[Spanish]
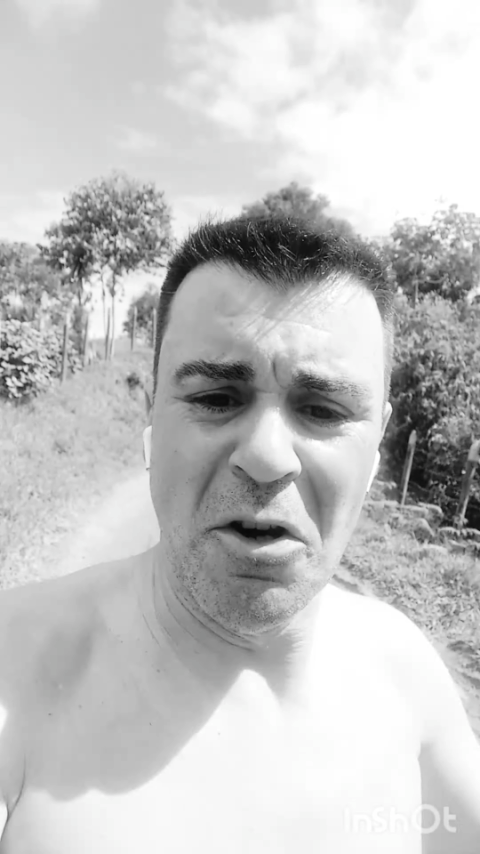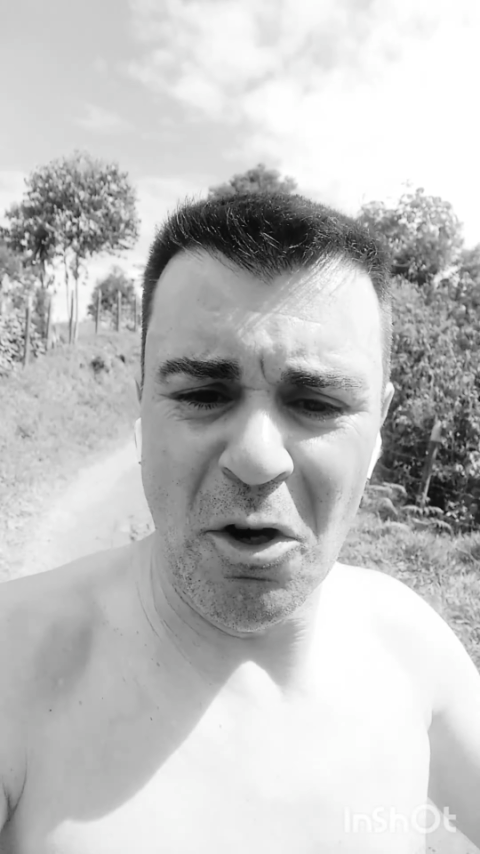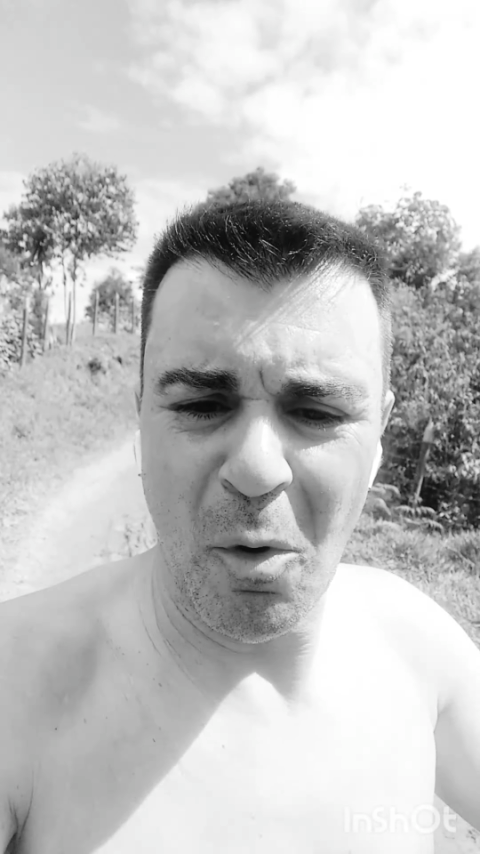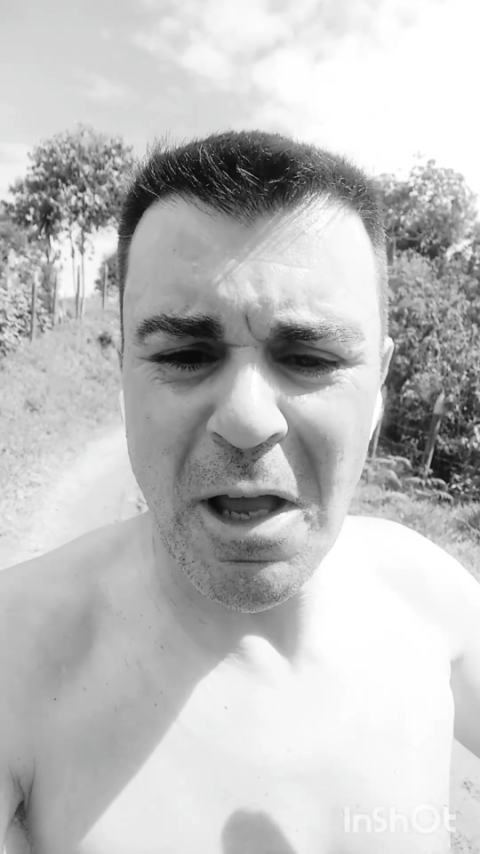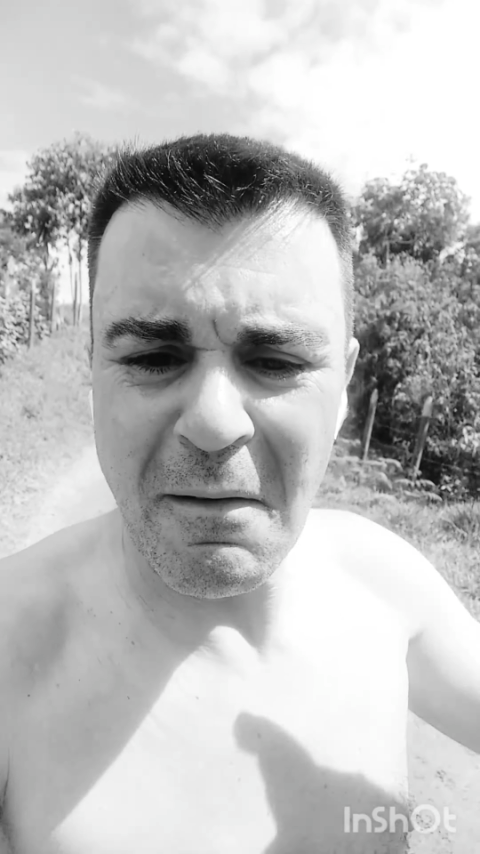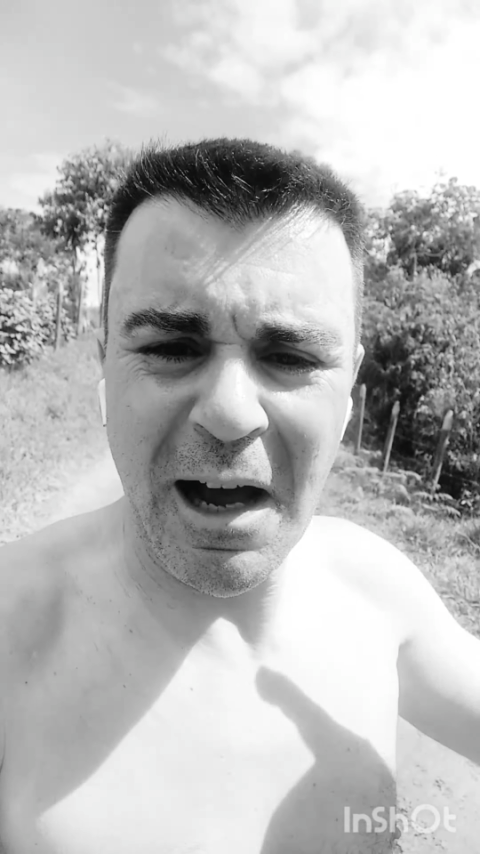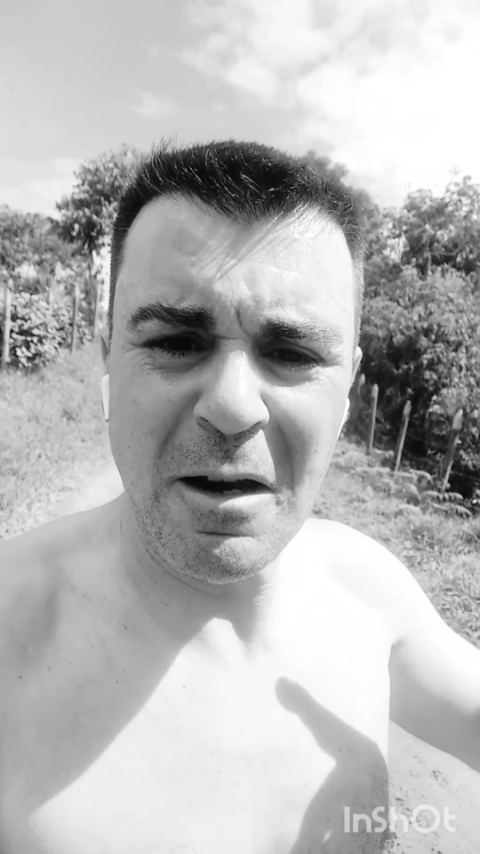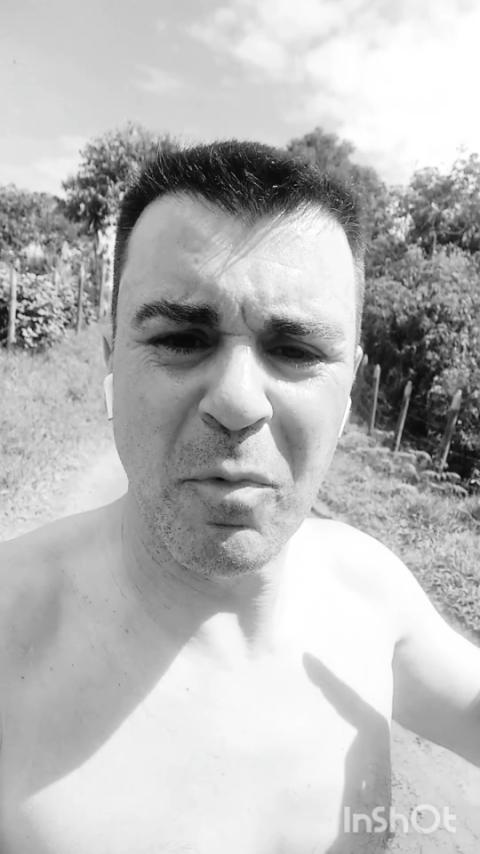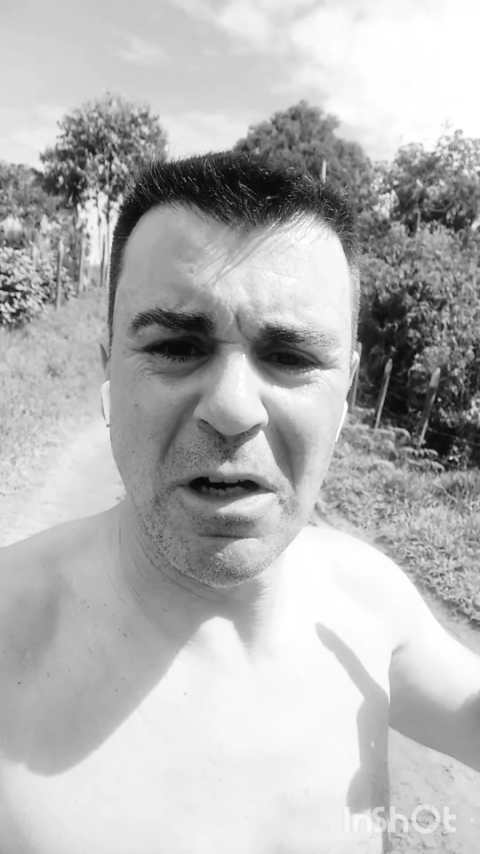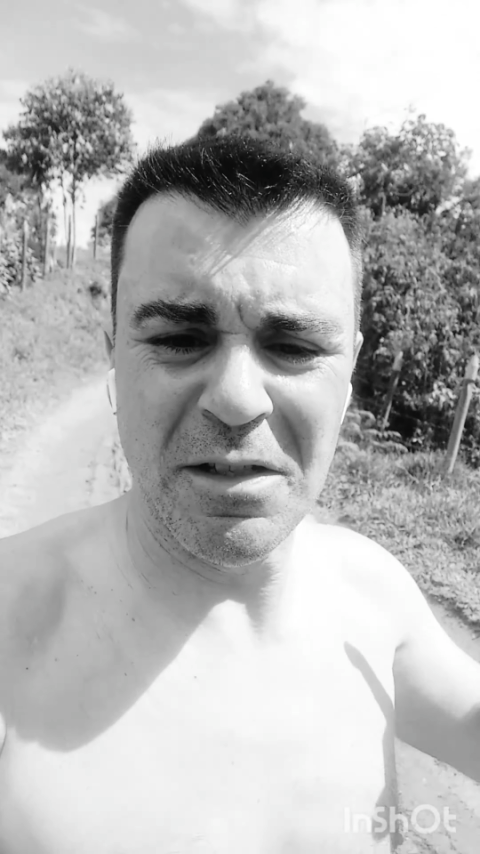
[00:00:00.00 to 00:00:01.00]
No voy a
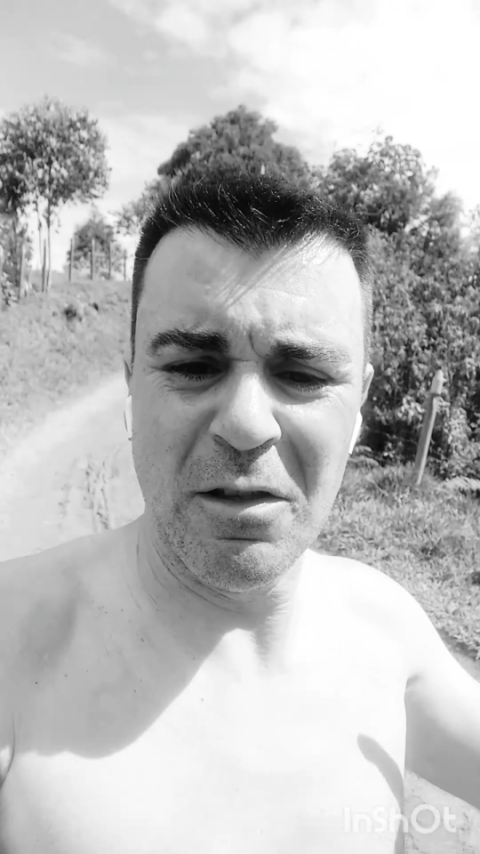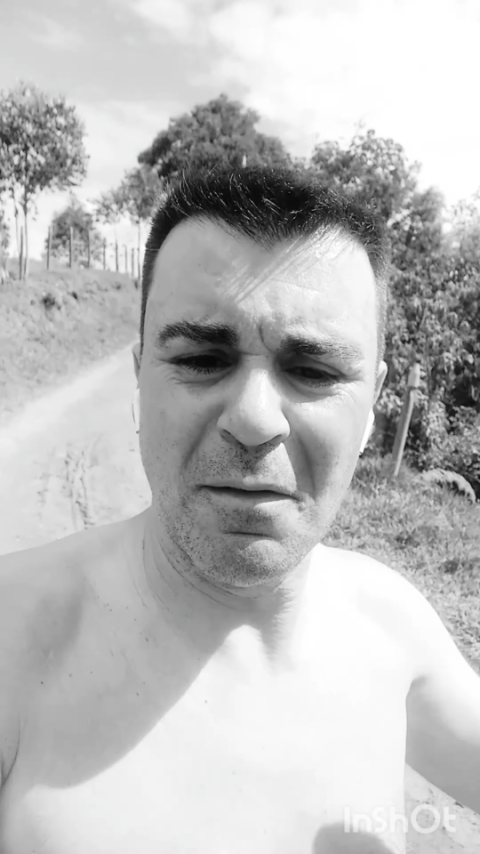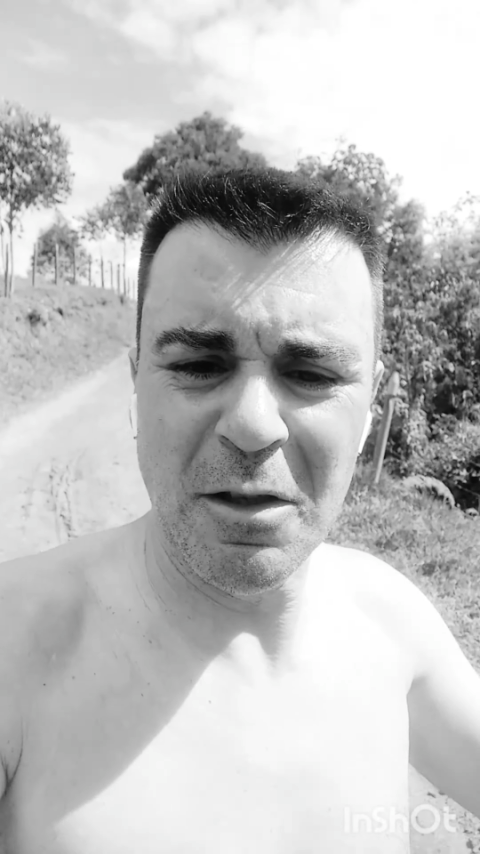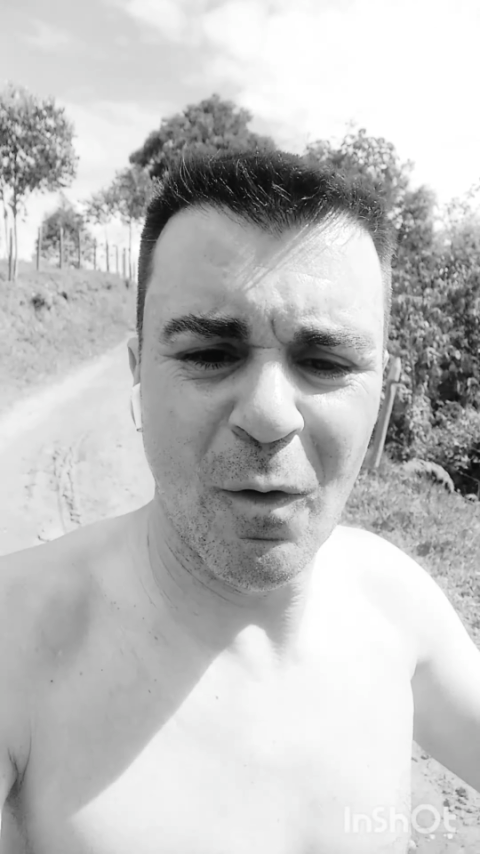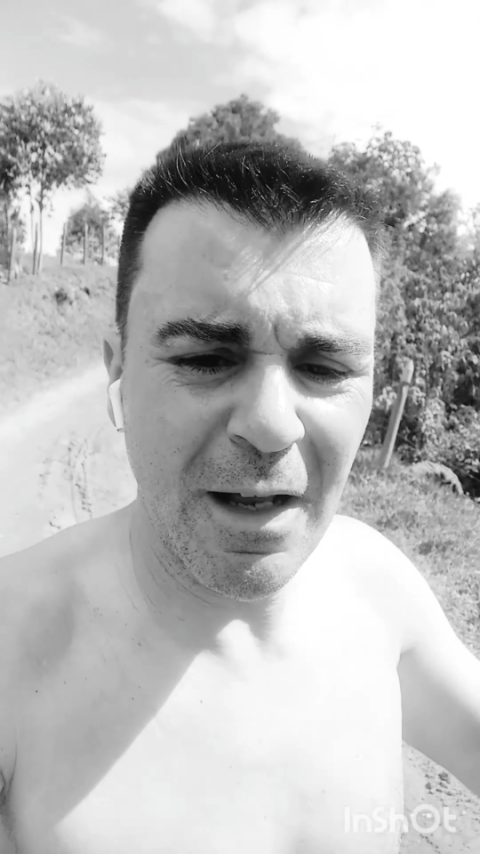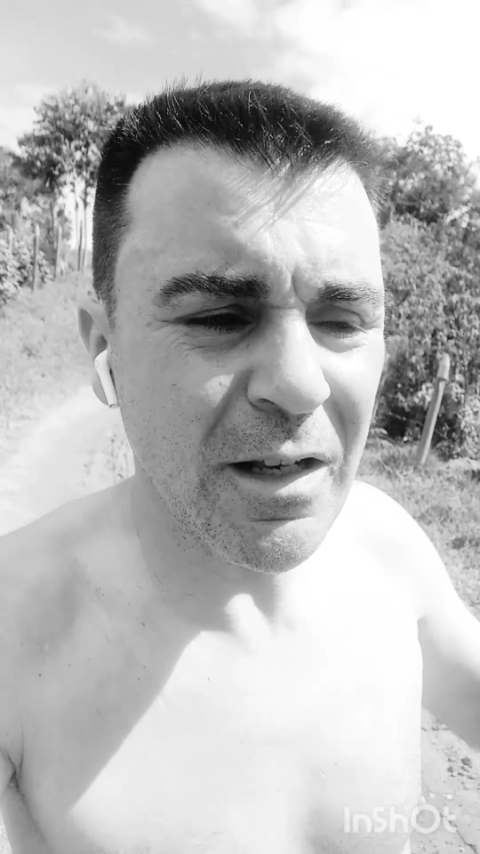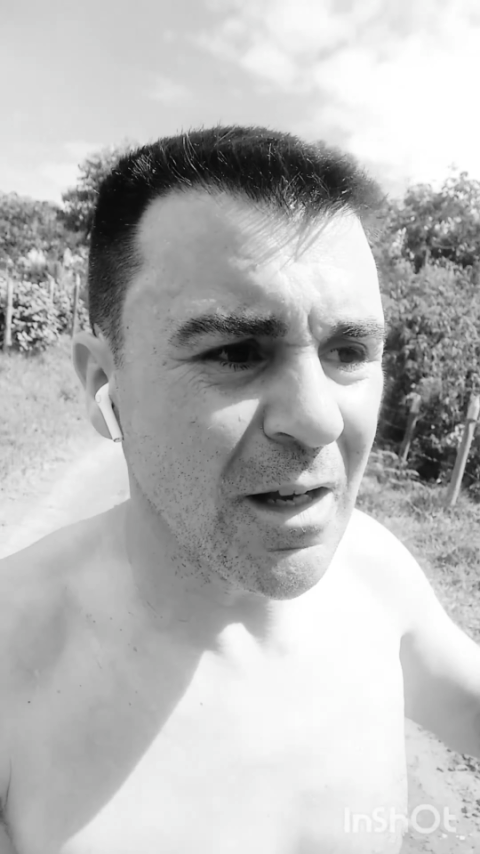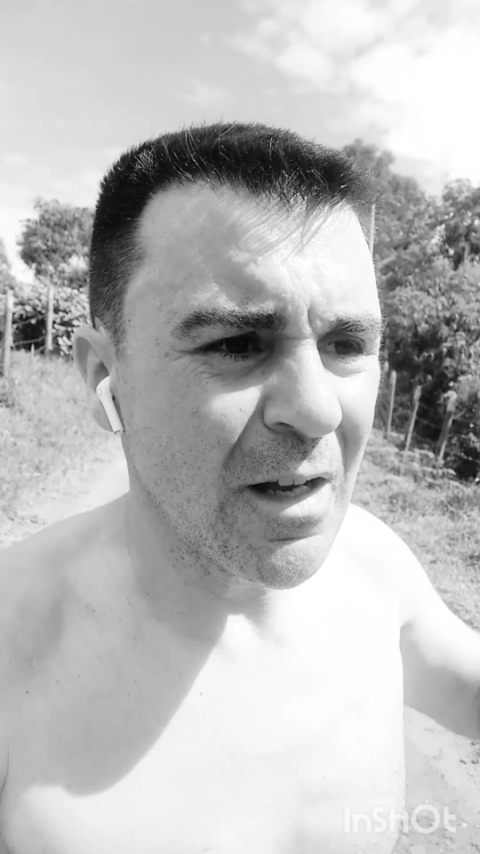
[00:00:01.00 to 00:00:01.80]
bajar por el sitio habitual,